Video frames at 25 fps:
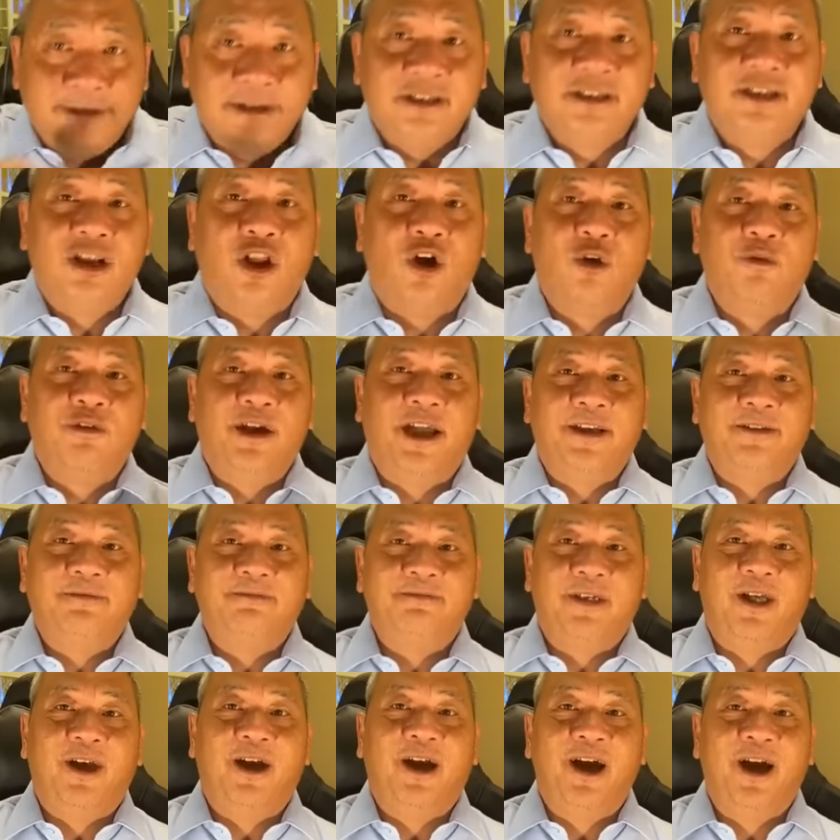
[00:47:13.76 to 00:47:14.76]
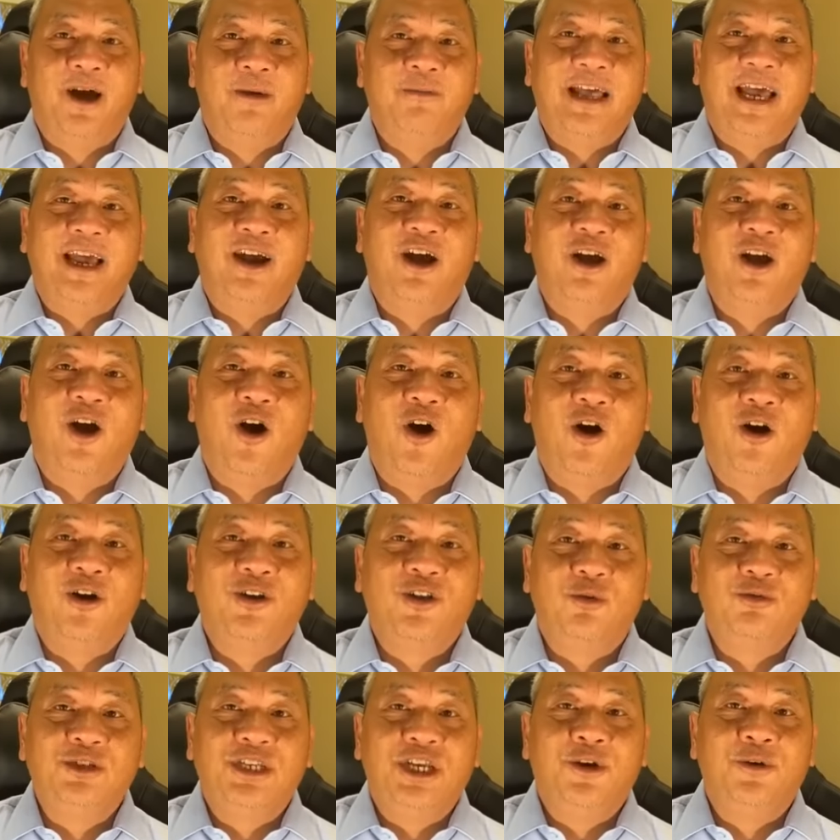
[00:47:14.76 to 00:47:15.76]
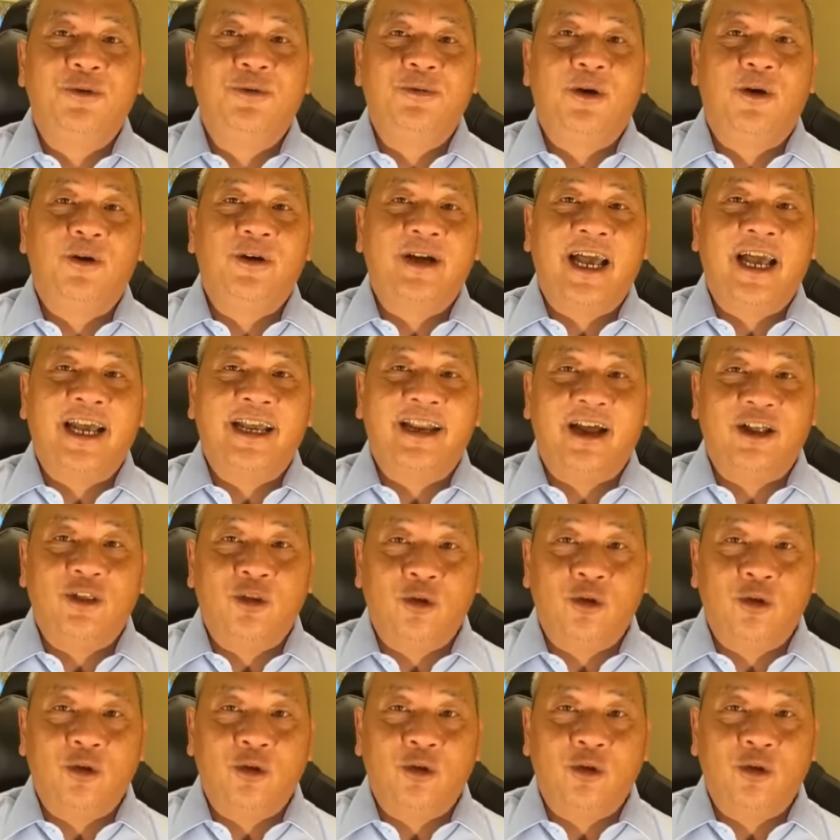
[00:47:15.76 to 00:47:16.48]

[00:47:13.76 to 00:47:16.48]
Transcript: Xin lỗi quý vị, à, hôm nay hơi ho một chút xíu, ok đã